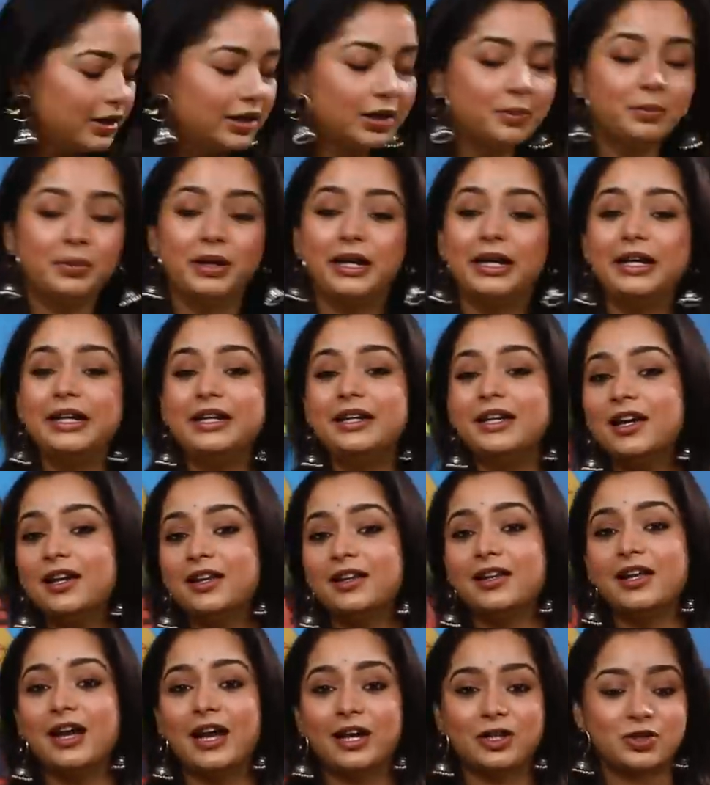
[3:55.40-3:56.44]
நம்ம
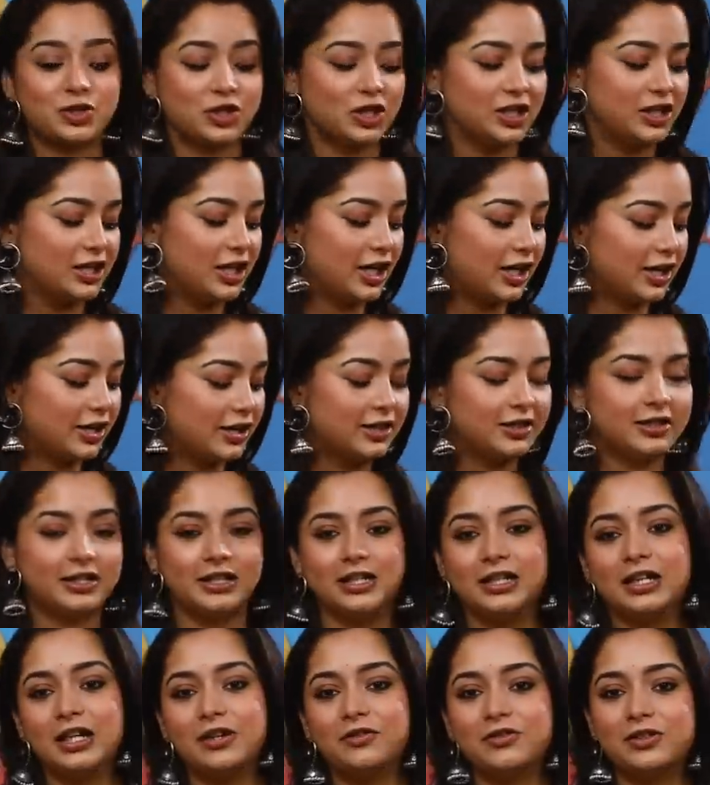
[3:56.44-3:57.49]
இந்தியாவில் தான் ஆக்சுவலி நிறைய
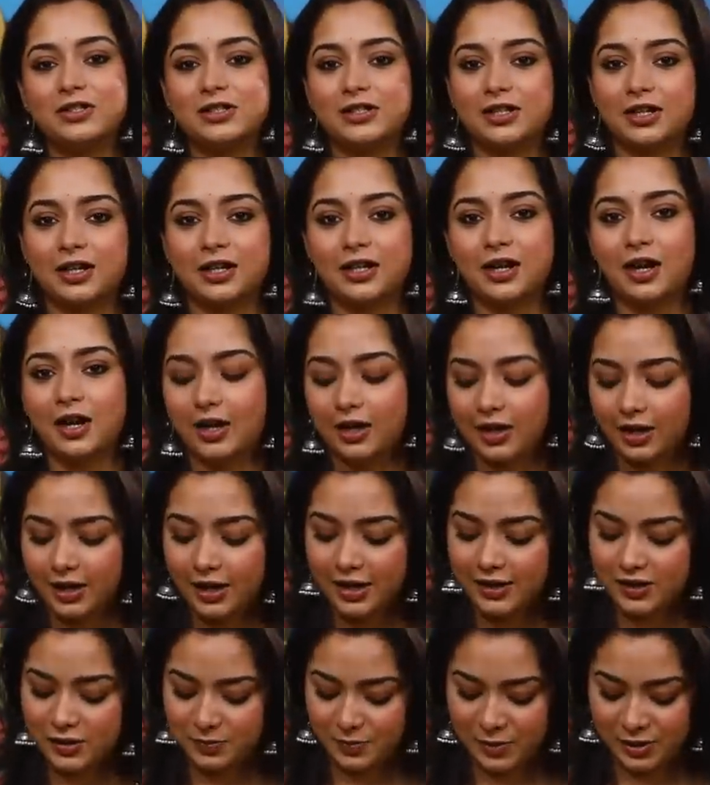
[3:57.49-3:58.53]
டீ லவர்ஸ் இருக்காங்க
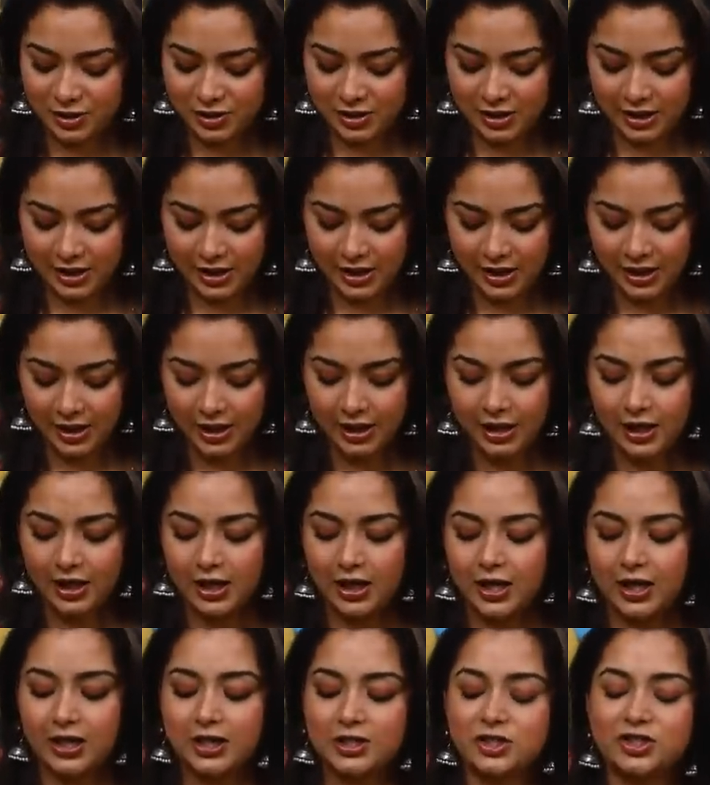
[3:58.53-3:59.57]
எஸ்பெஷலி
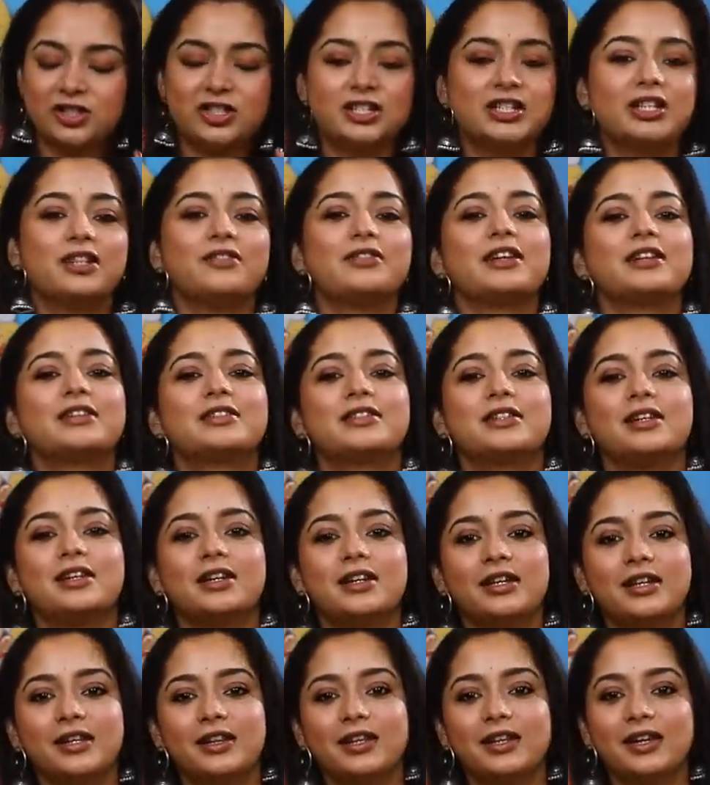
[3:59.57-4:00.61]
சின்ன
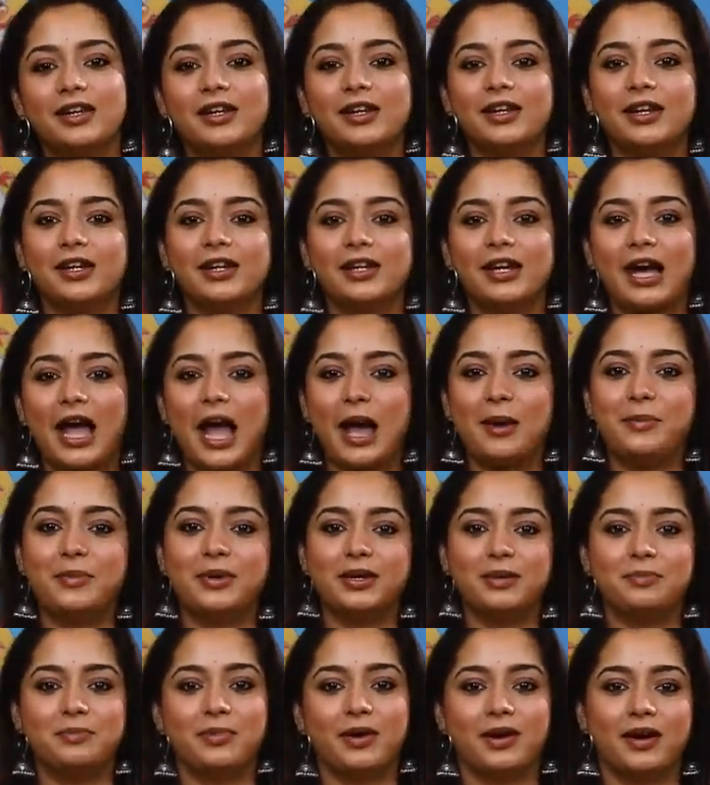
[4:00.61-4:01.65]
வயசுலேருந்தே லைக்
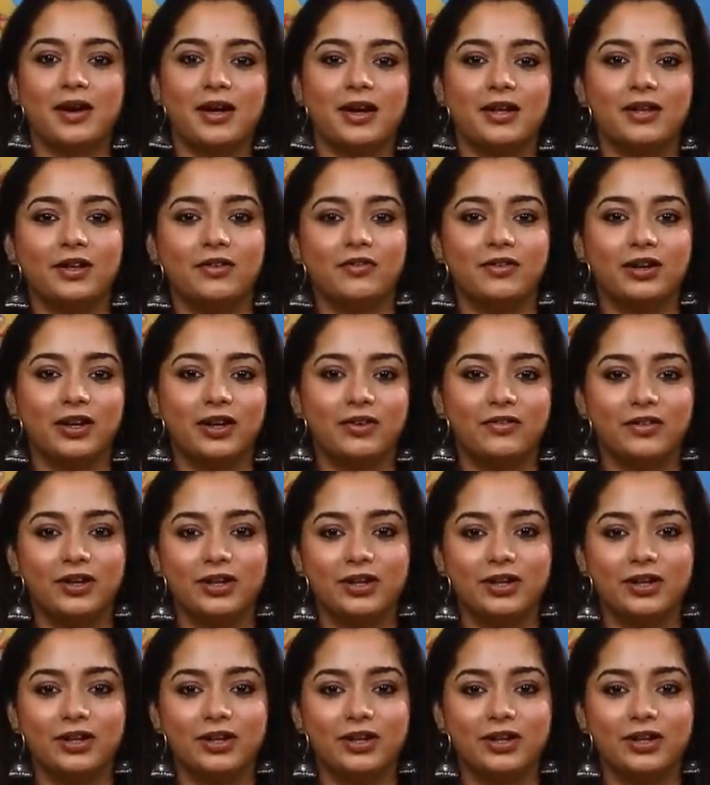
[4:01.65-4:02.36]
ஹேபிட் பண்ணாதவங்க